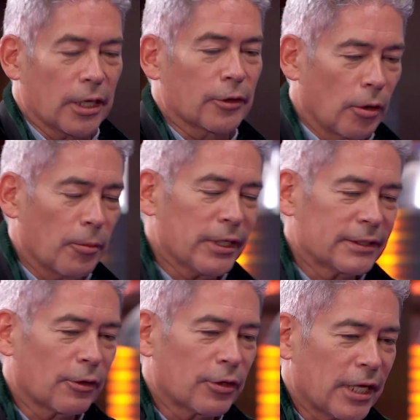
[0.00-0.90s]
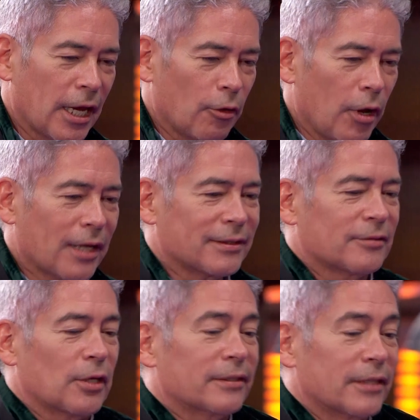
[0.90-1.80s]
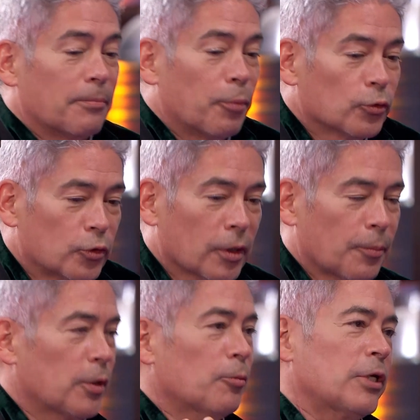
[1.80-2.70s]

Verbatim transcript: el, crumble está horneado hasta, hasta el punto que pudimos